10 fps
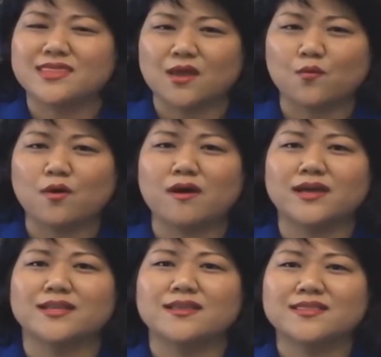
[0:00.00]

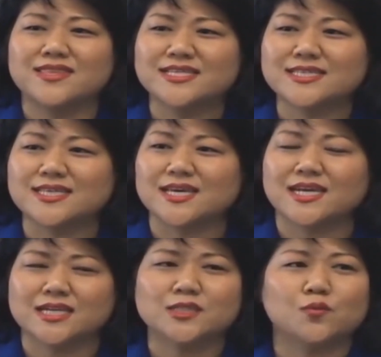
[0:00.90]
2015년에도
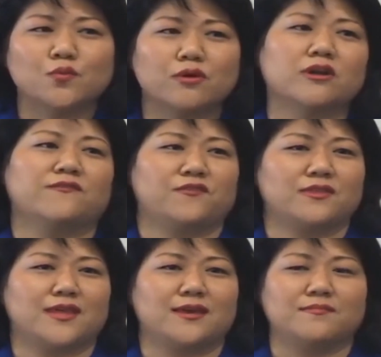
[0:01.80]
출마해
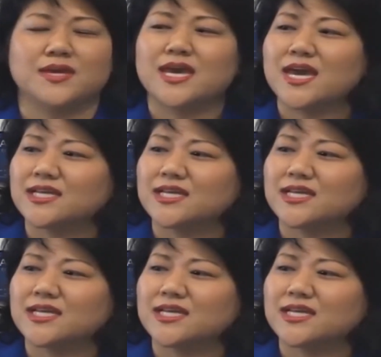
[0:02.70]
허브웨슨 시의장에